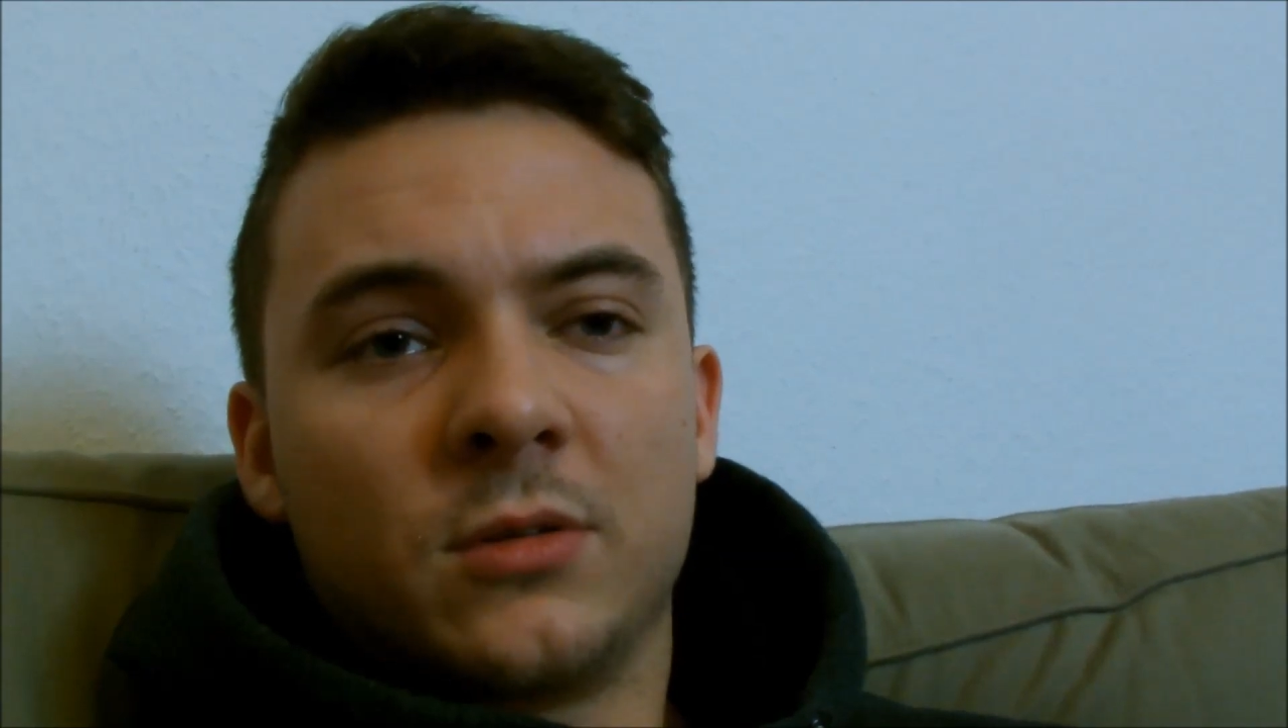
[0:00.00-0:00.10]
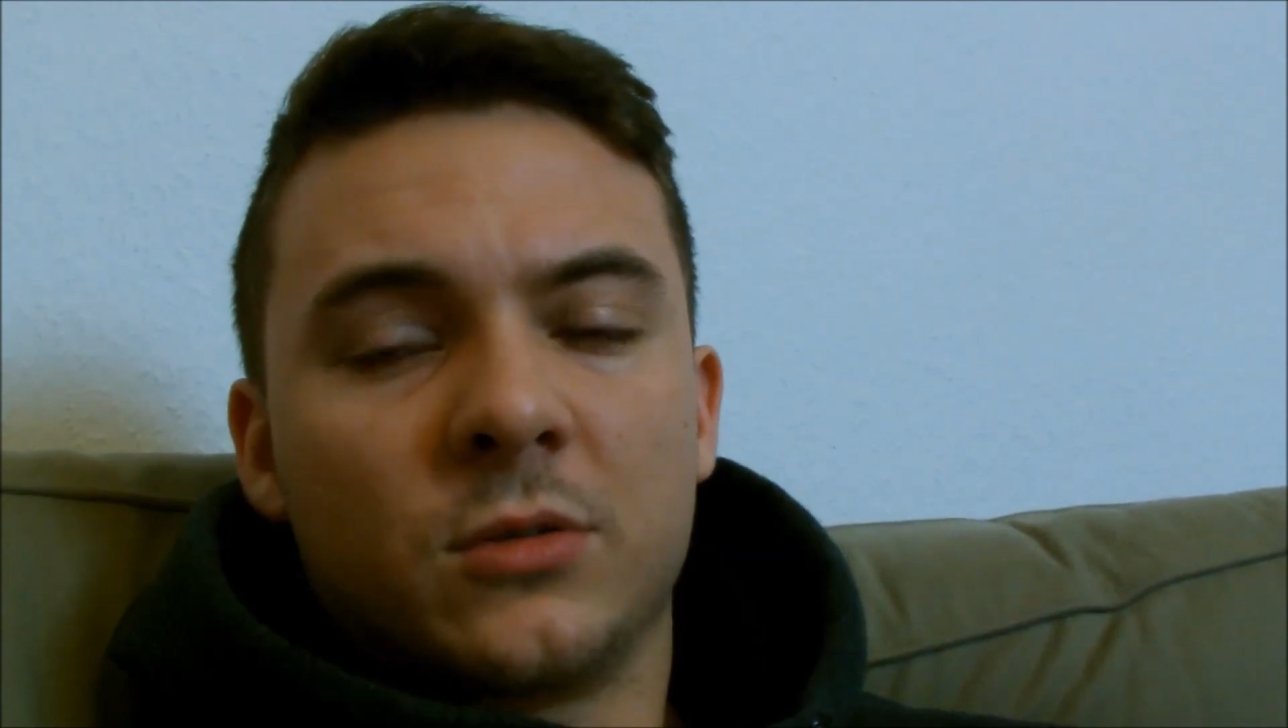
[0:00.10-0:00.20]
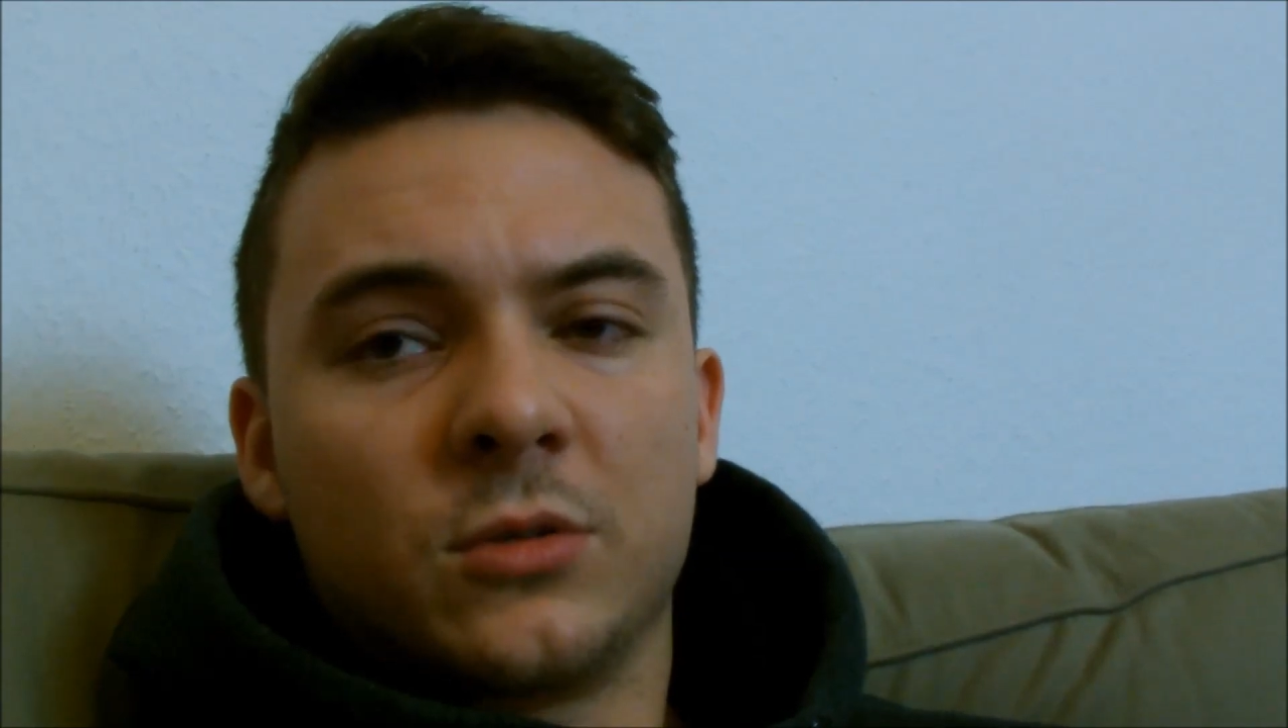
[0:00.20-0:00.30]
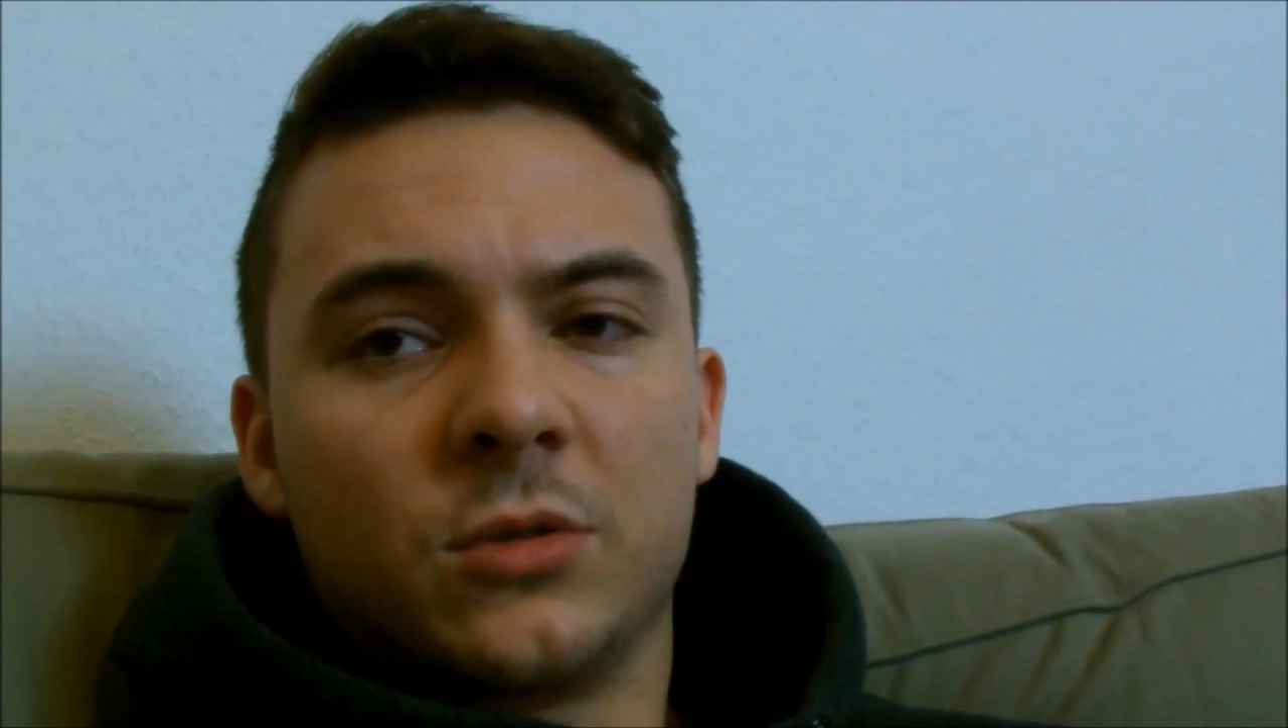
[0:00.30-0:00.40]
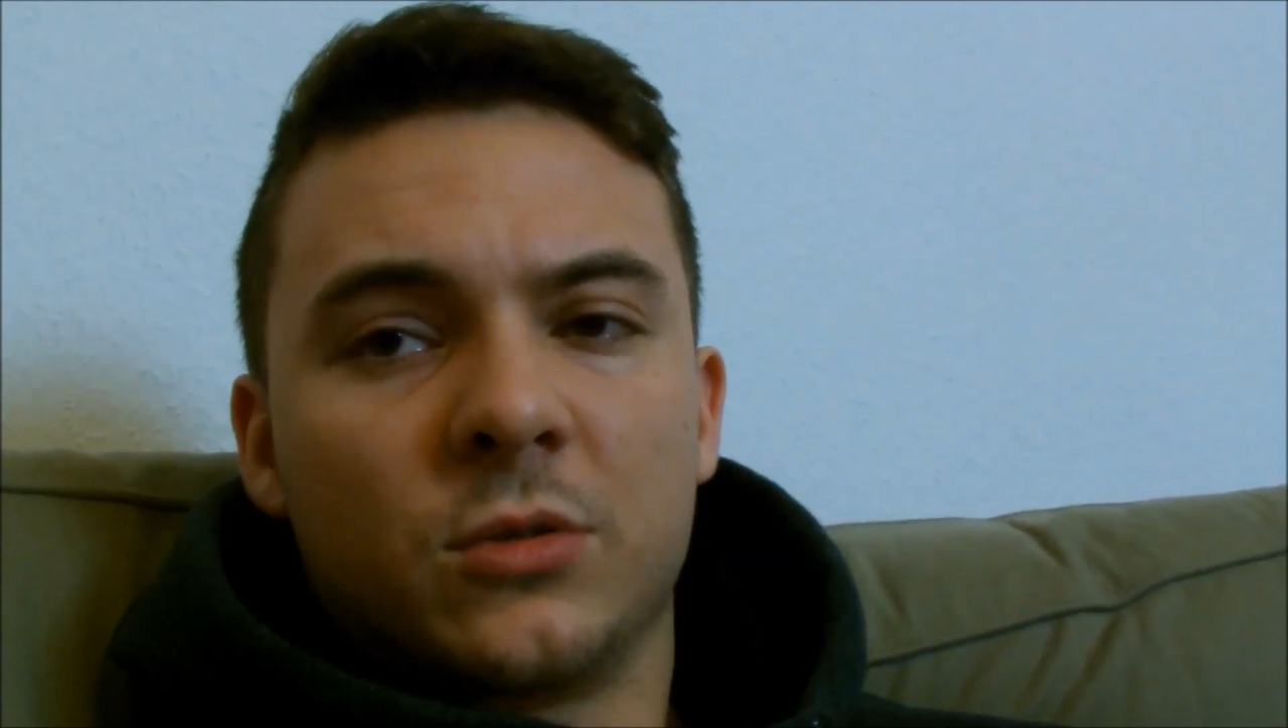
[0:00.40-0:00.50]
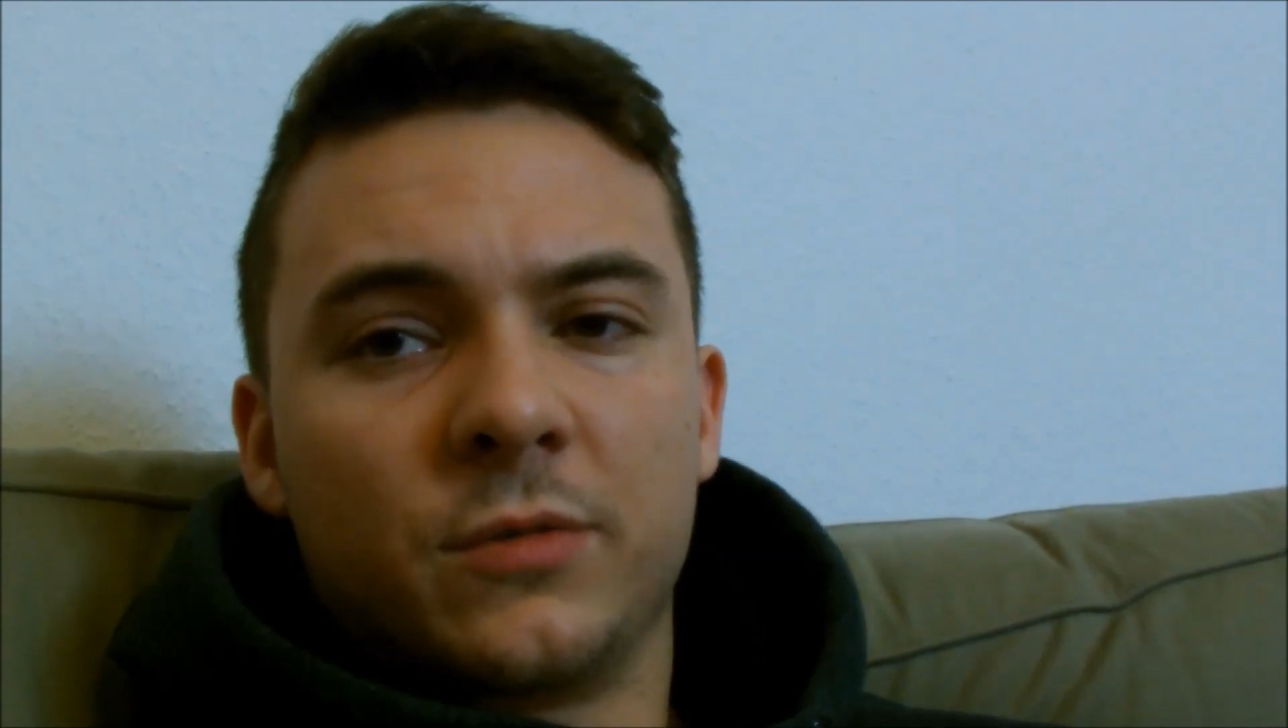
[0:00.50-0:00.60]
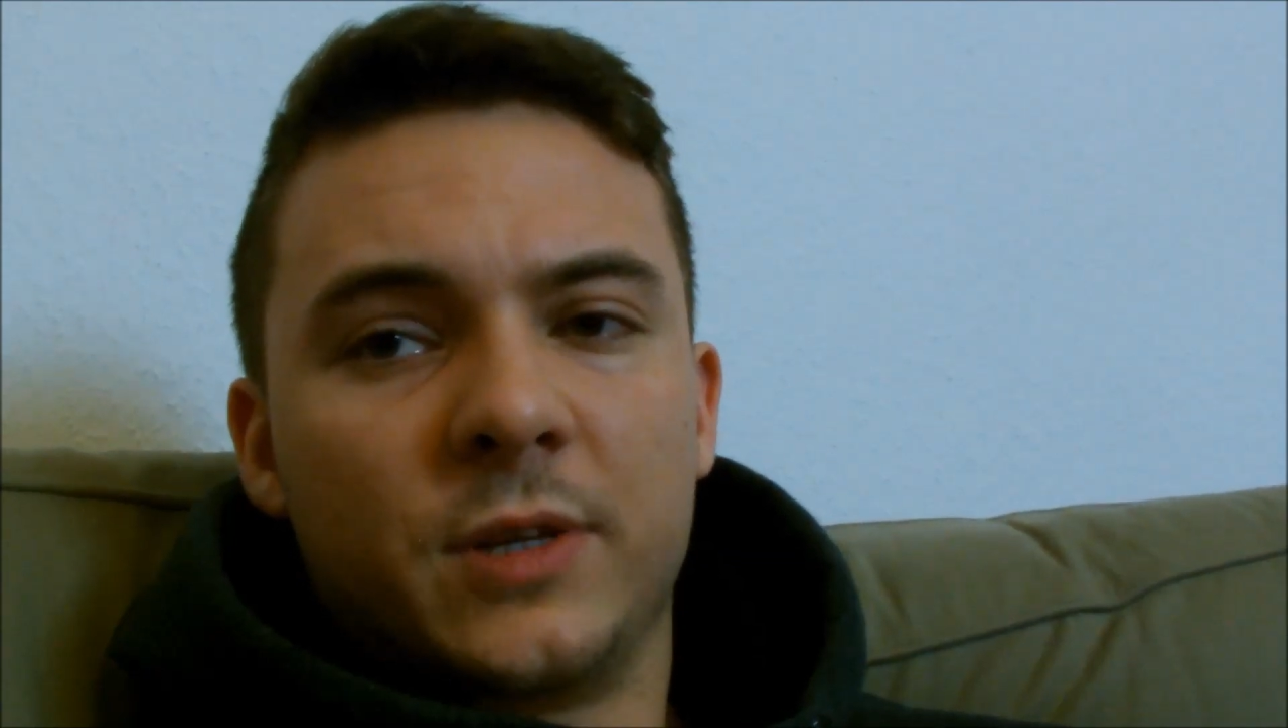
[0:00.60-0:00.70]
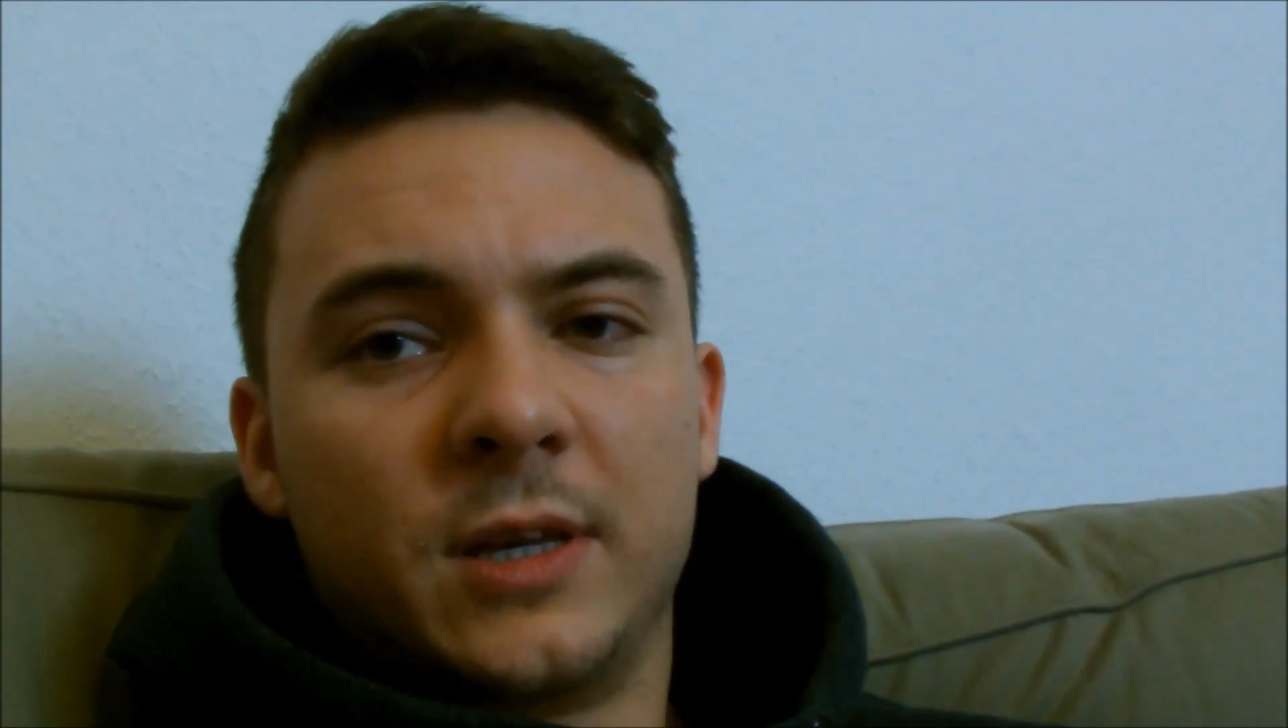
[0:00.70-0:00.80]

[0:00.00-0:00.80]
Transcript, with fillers: so wie